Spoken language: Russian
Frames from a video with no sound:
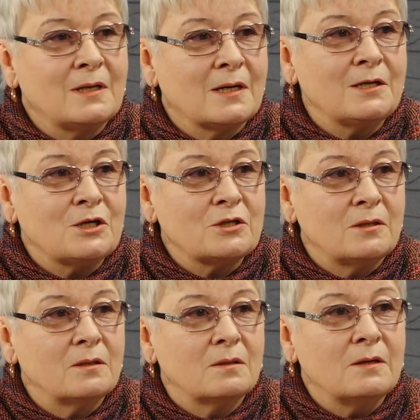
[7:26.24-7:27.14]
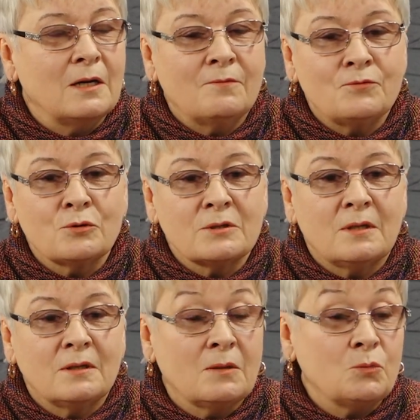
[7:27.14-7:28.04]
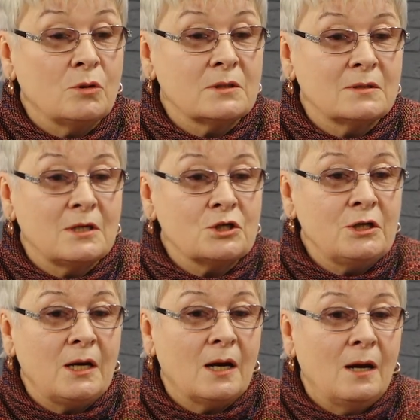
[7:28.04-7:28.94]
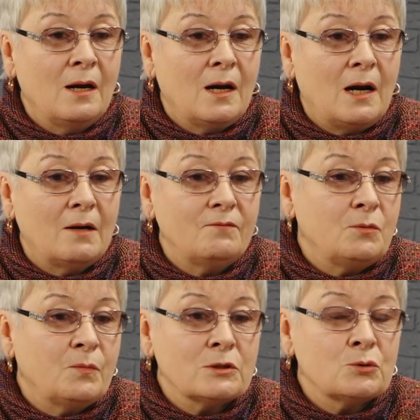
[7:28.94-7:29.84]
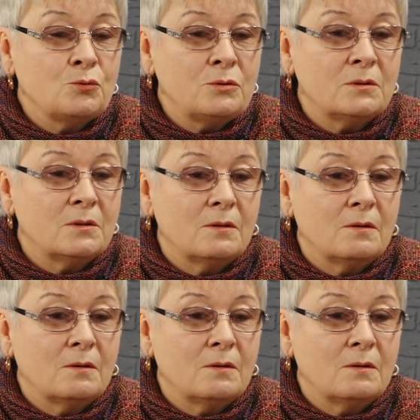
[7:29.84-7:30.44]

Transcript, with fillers: конечно, все стало намного сложнее, а ведь, по сути,